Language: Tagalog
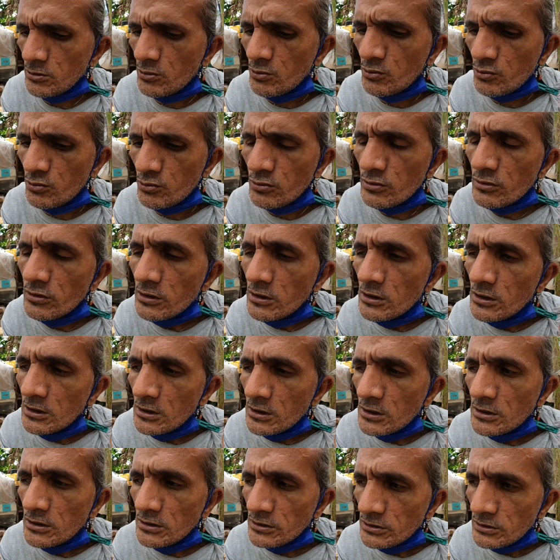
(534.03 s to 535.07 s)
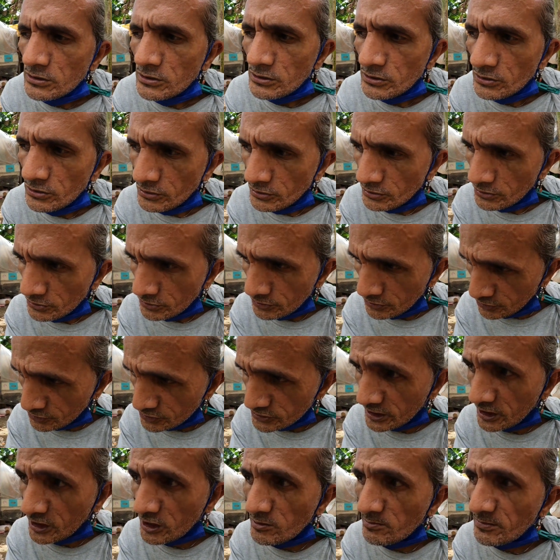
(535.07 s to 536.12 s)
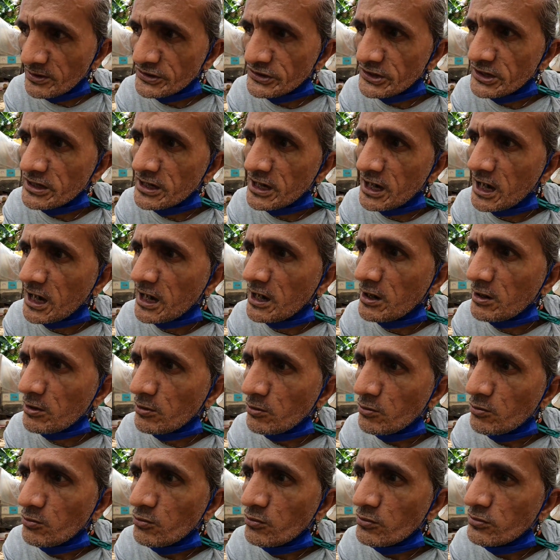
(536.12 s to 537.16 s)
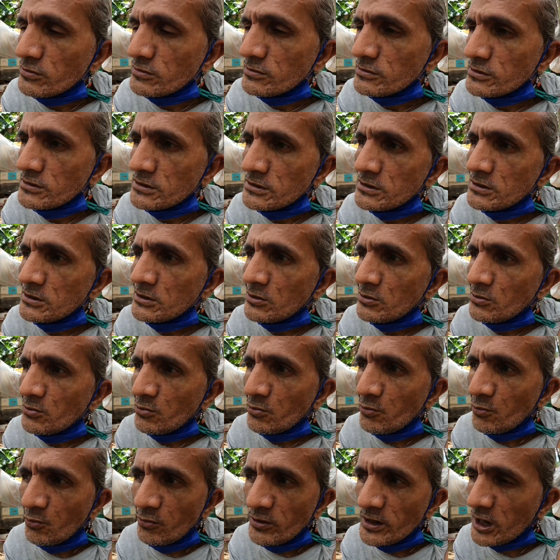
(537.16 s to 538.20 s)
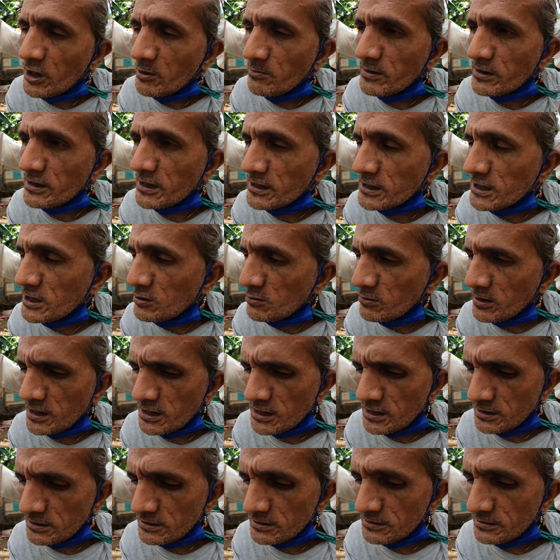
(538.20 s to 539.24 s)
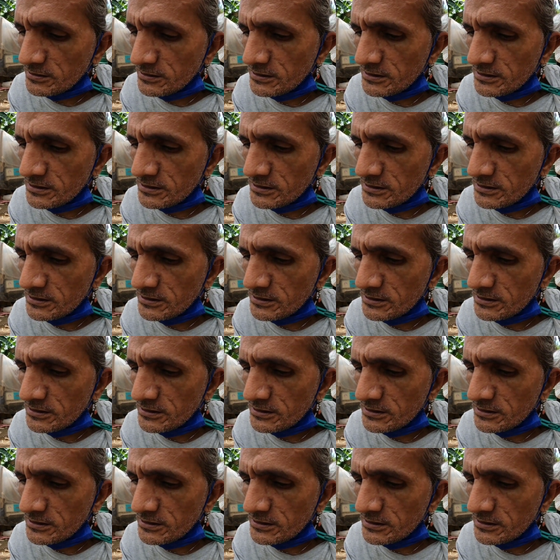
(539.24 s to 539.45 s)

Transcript: kung kung sa kayo masaya wala akong magagawa